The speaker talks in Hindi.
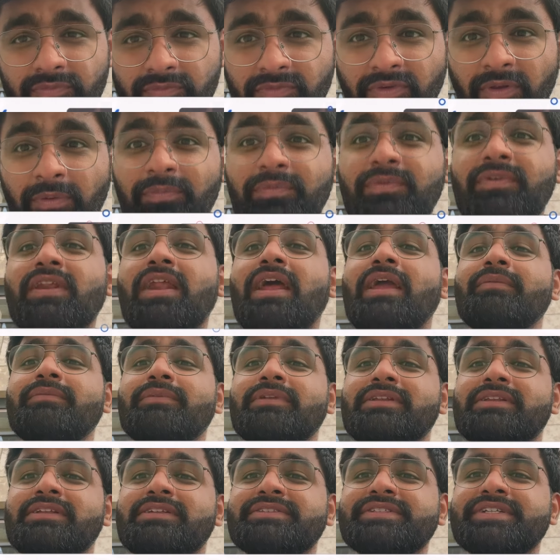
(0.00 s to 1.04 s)
सब्सक्राइब
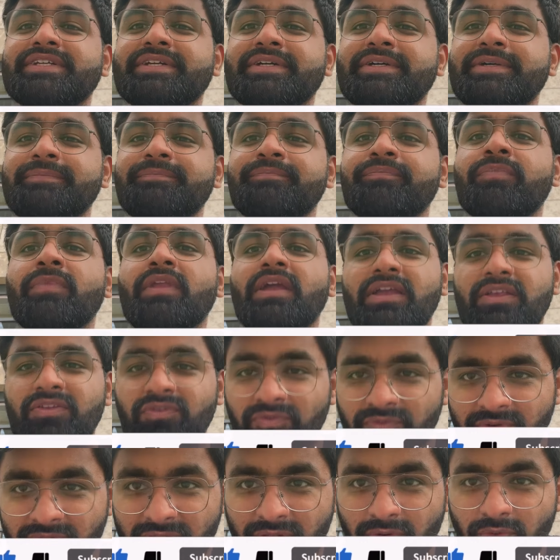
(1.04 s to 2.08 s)
दे दीजिएगा
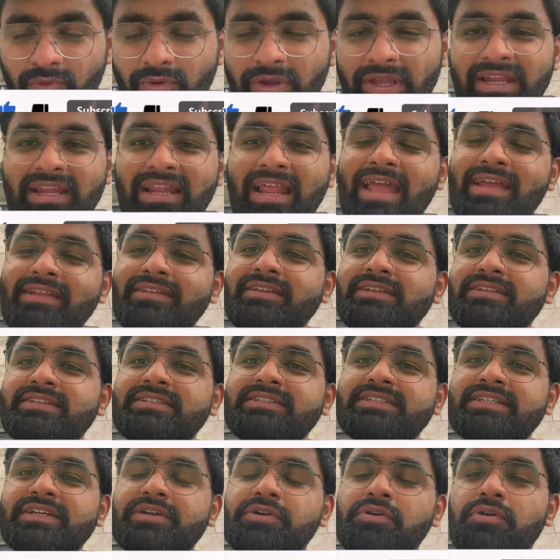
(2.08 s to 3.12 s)
इस वीडियो को एक लाइक दे
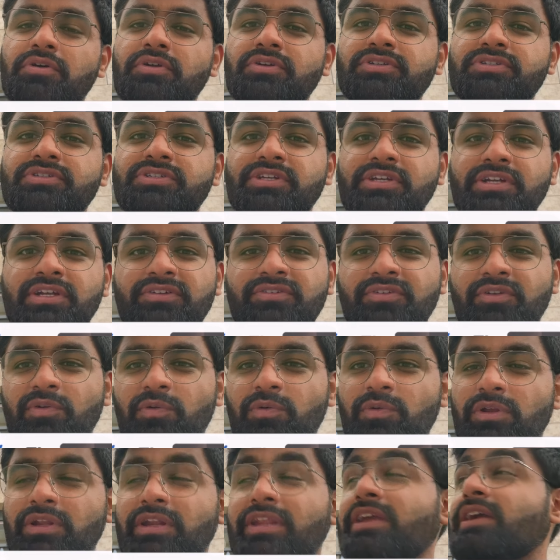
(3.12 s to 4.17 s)
दीजिएगा और शेयर
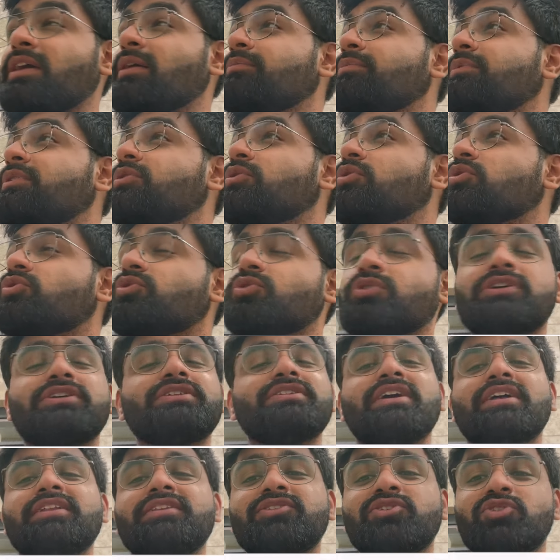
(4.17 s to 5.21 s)
ज़रूर करिएगा अपने दोस्तों के
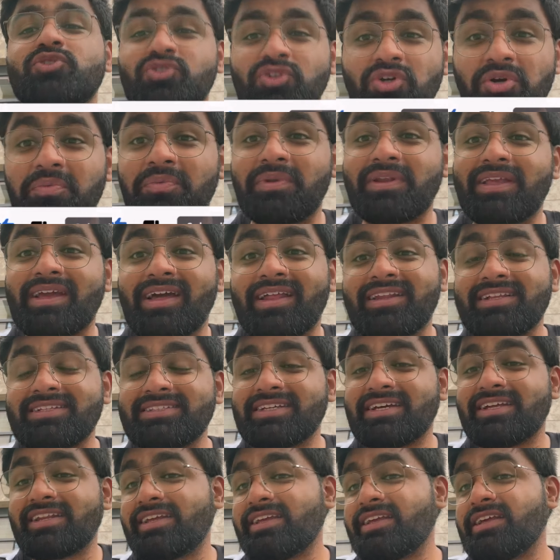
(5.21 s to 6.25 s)
साथ जो जर्मनी आना
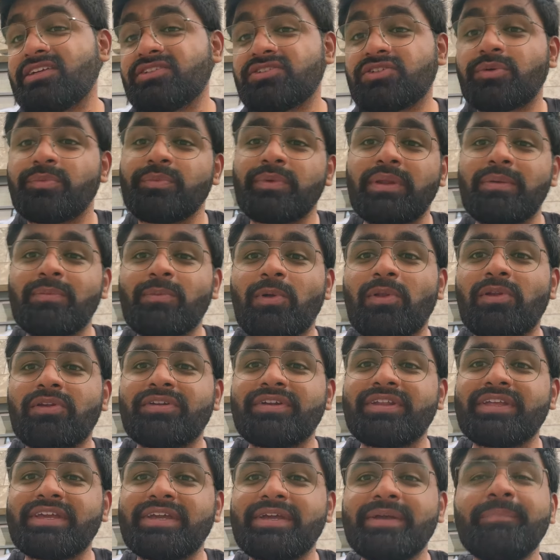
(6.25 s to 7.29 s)
चाह रहे हैं या जर्मनी में
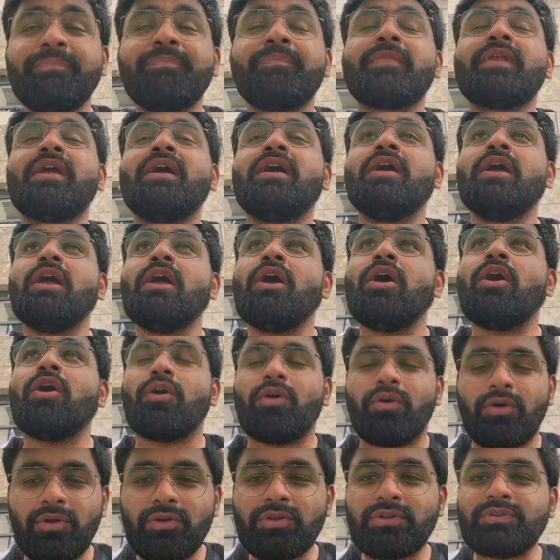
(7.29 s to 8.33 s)
ऑलरेडी हैं
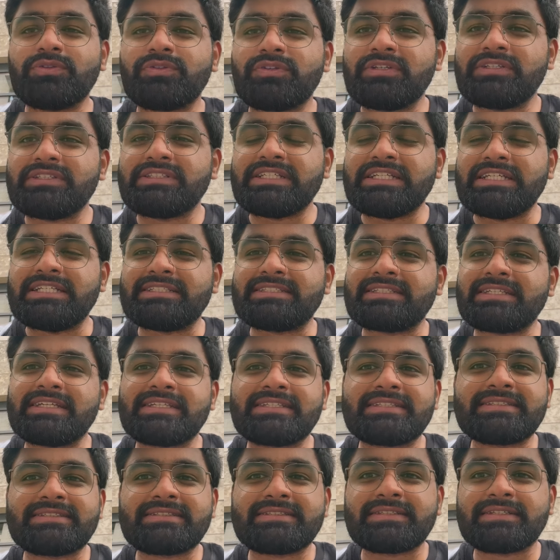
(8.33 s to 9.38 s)
और दूसरी चीज़
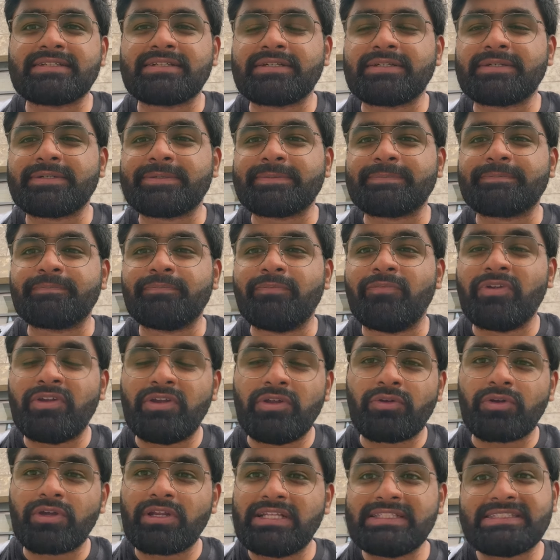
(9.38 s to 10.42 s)
इस
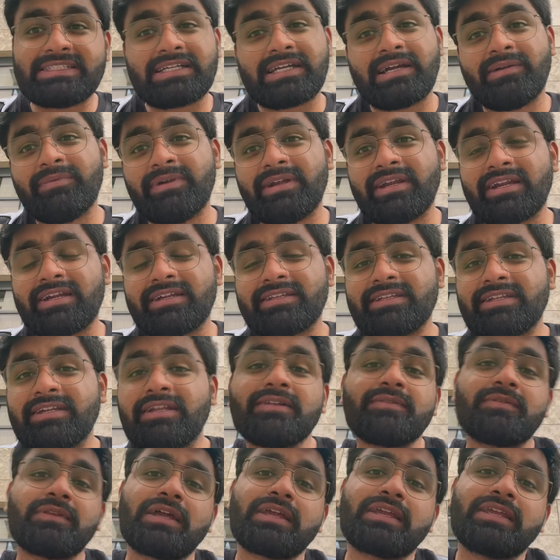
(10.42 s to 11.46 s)
वीडियो के नीचे कमेंट कर देना
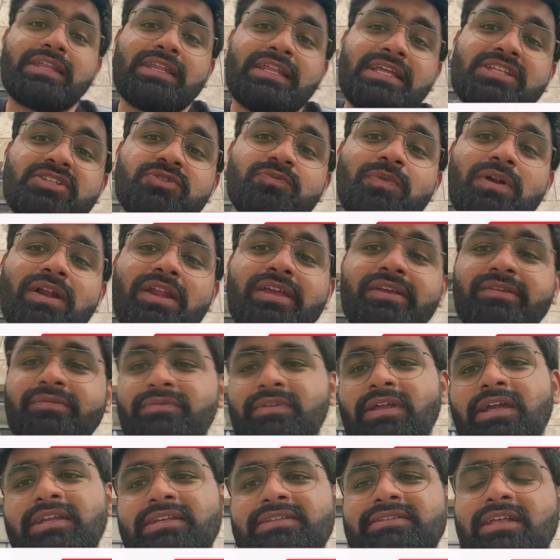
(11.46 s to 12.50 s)
ताकि रीच बढ़े
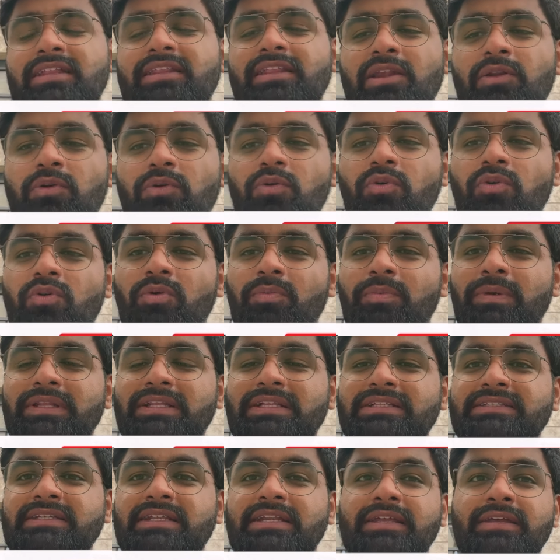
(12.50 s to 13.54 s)
ताकि ज़्यादा लोगों को पता
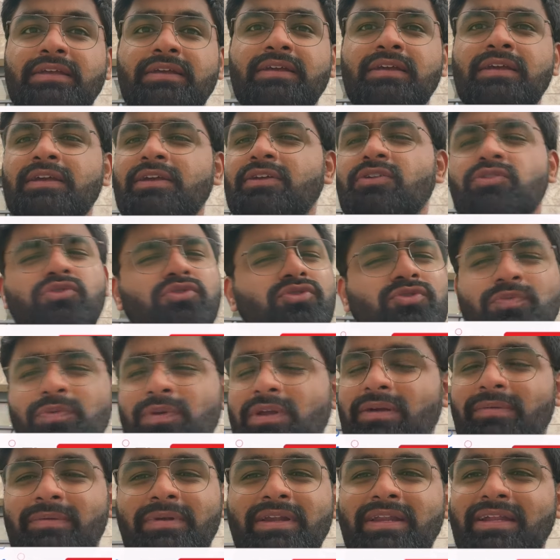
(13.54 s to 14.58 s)
चले कुछ भी
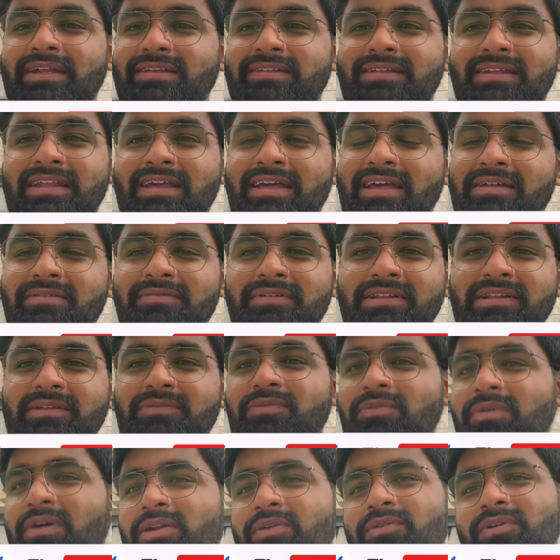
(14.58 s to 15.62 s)
कमेंट कर देना यार मतलब
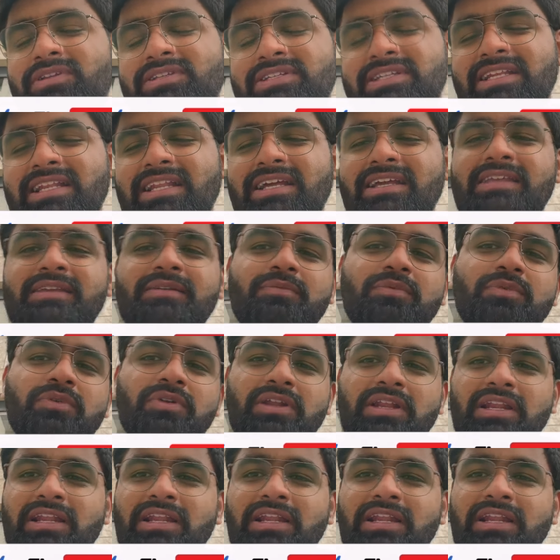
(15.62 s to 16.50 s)
तुम्हारे को अच्छी लगी बुरी